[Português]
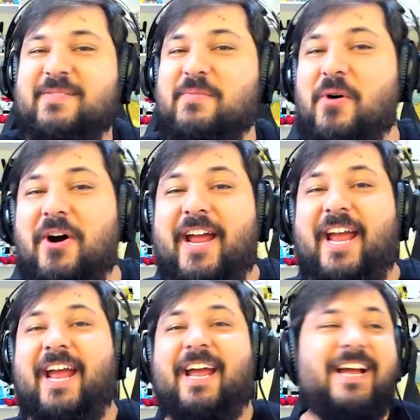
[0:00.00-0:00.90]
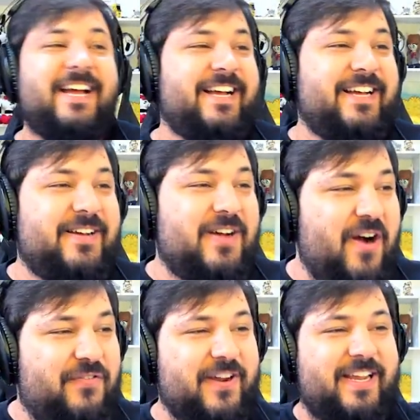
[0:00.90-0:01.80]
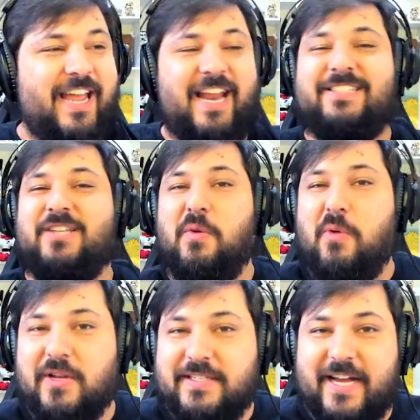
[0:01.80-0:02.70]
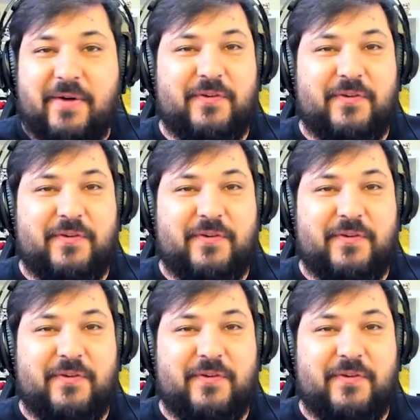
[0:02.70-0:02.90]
Morri! Eu fui querer ser o um bonzão,